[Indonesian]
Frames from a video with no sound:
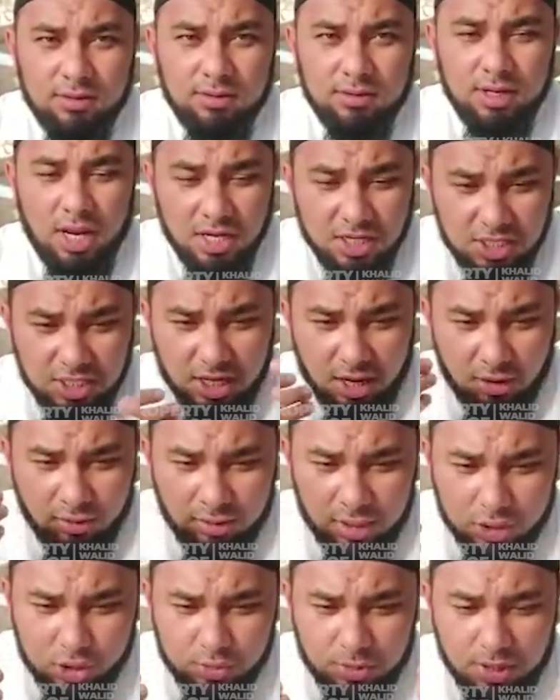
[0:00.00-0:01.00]
Dan jika
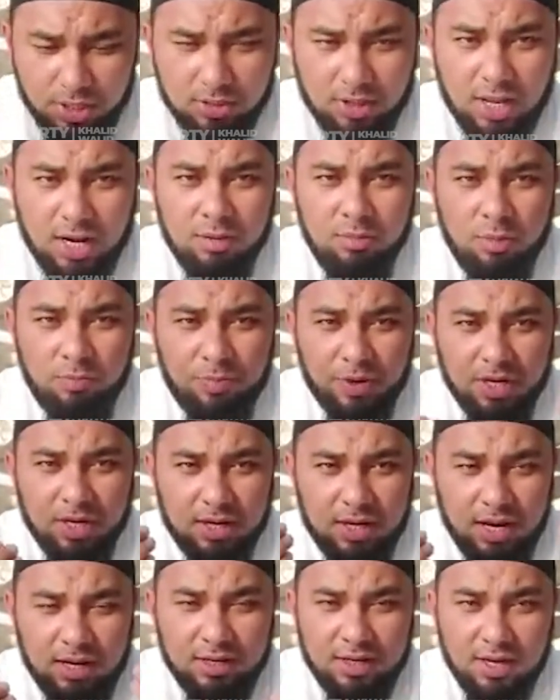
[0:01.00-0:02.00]
Allah Subhanahu wa taala
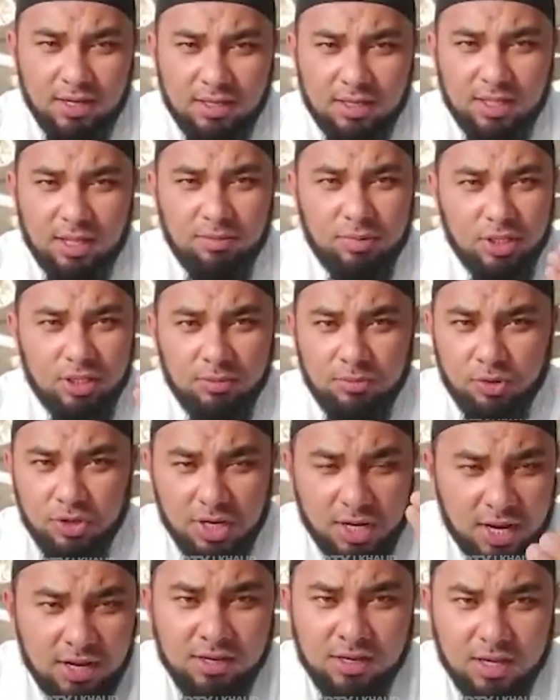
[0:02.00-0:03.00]
memperkenankan kita bertemu
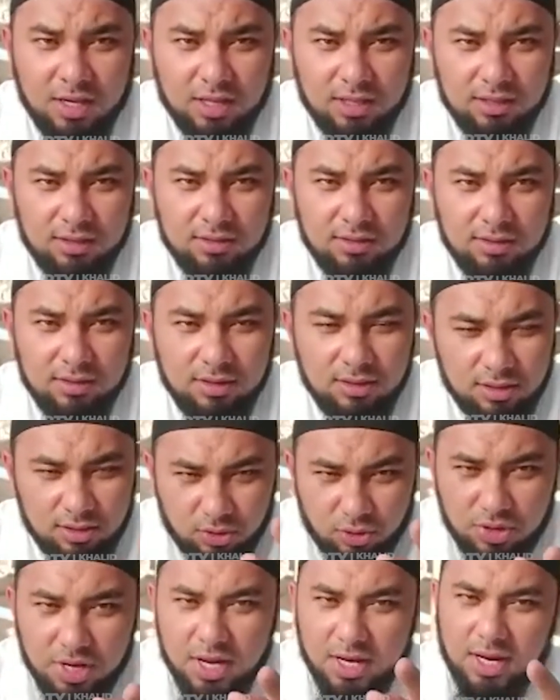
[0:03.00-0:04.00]
dengannya,
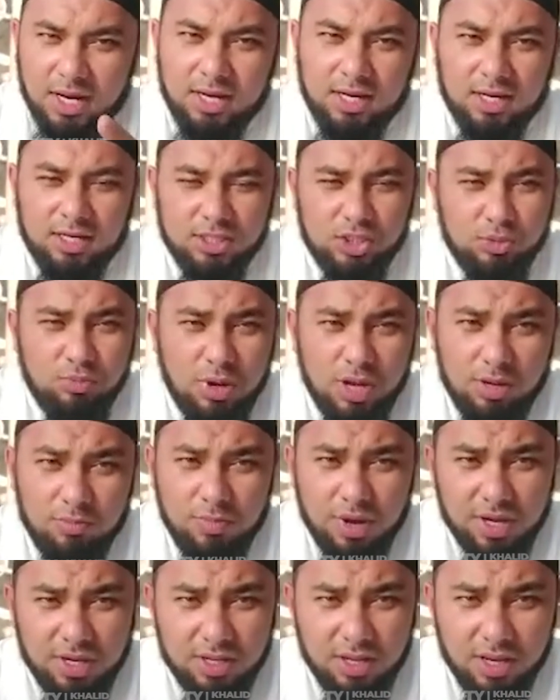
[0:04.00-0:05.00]
gunakan dengan
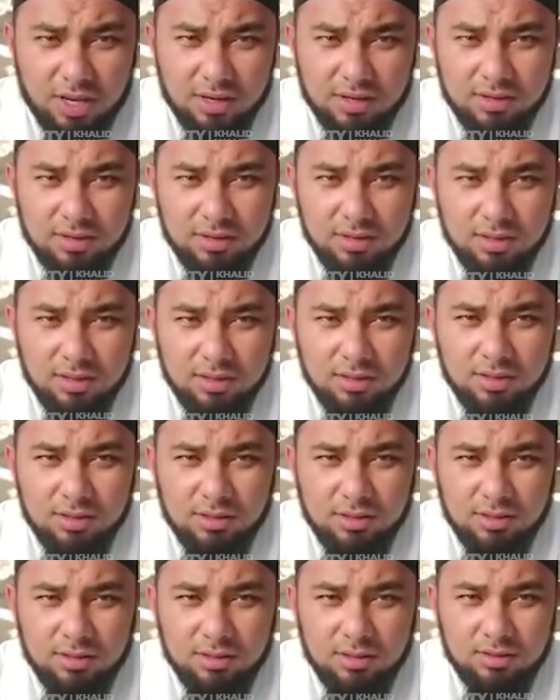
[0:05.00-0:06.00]
sebaik-baiknya.
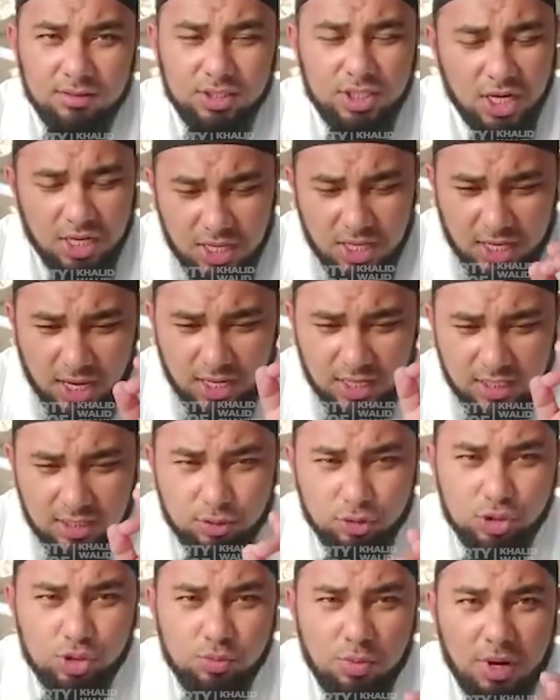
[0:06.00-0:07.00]
Jadikan
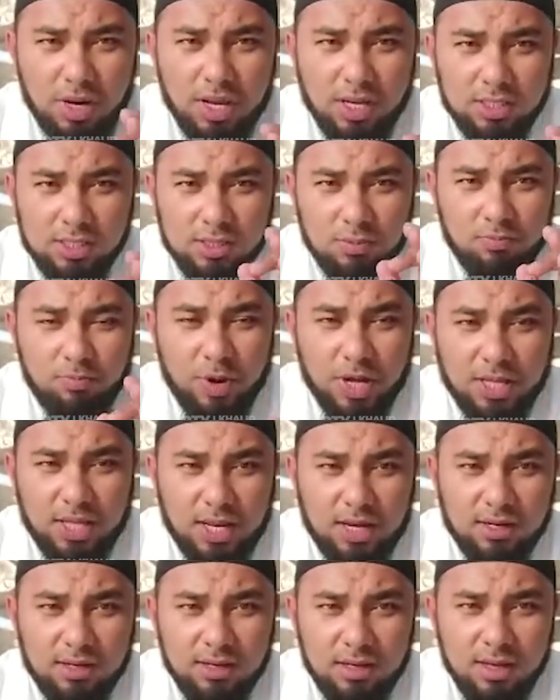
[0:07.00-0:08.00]
itu sebagai
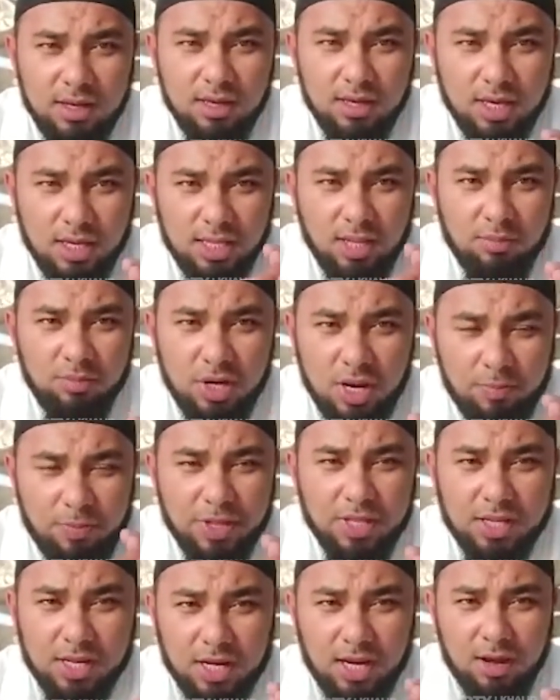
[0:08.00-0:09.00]
kesempatan kita
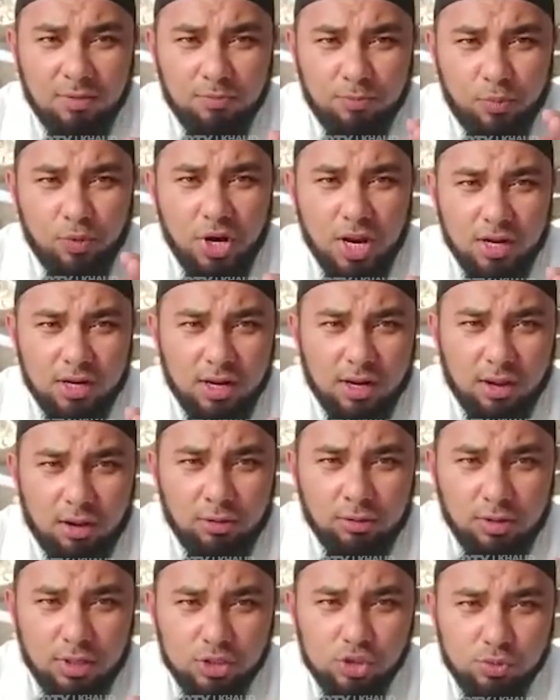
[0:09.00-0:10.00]
mendapatkan ampunan dari
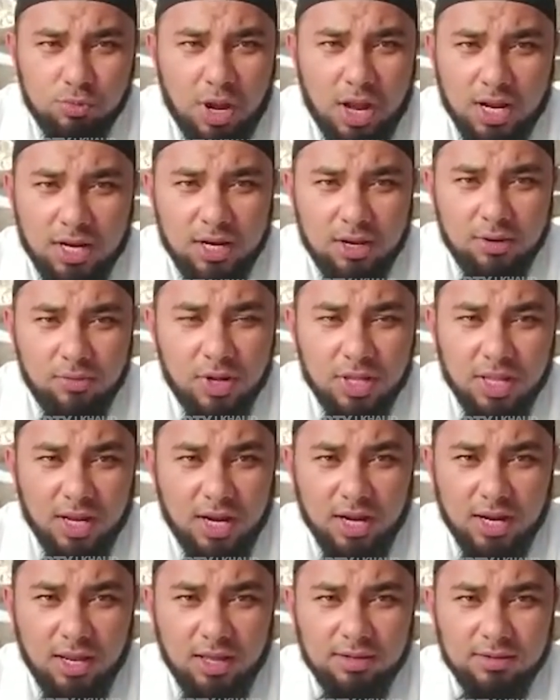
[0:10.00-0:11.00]
Allah Subhanahu wa
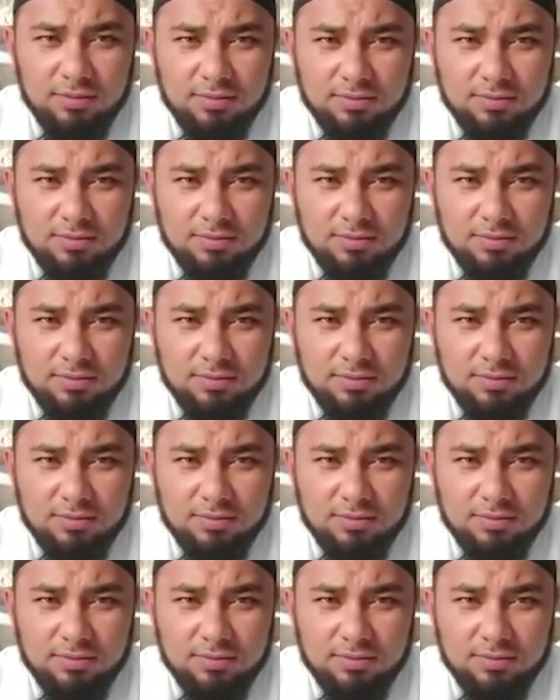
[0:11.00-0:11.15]
taala.